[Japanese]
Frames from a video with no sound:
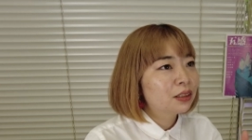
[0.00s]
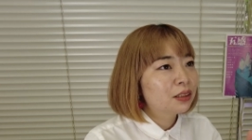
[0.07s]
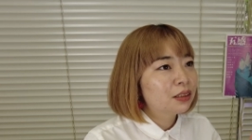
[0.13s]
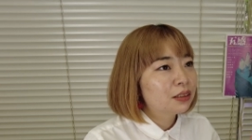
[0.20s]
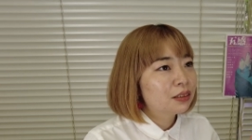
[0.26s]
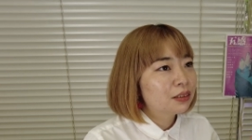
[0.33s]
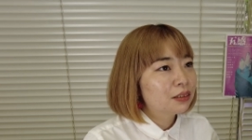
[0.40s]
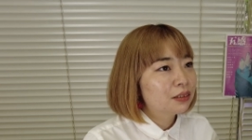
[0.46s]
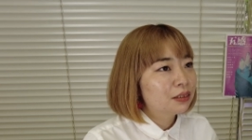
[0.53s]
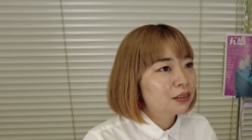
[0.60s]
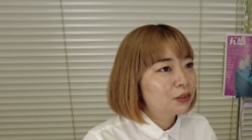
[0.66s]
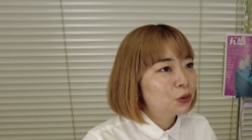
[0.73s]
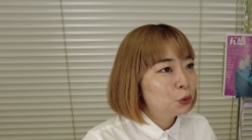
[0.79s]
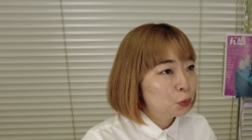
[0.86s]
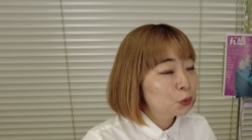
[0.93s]
が
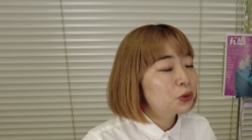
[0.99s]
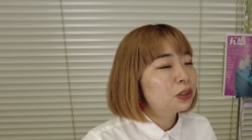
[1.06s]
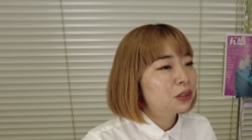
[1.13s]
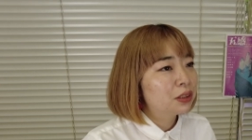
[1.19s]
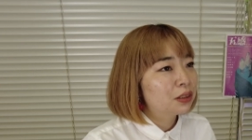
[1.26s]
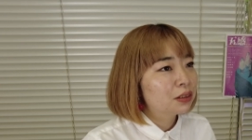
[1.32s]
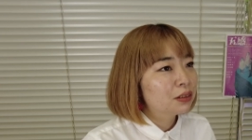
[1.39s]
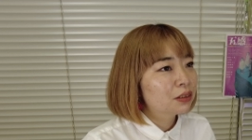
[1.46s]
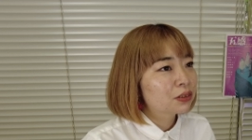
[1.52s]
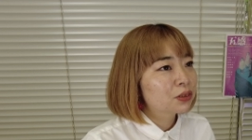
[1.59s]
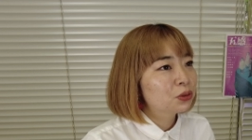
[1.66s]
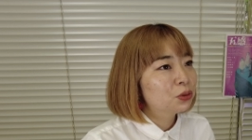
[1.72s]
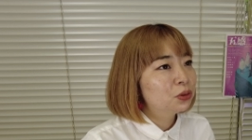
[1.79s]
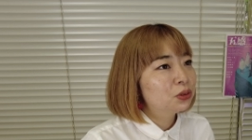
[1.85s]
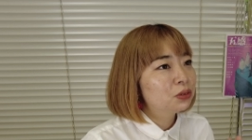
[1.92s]
思ってて、なんか
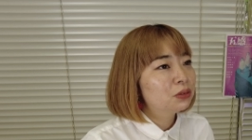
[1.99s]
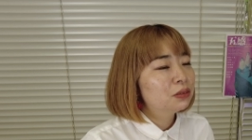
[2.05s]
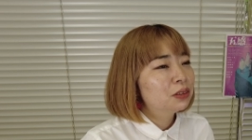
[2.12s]
すごい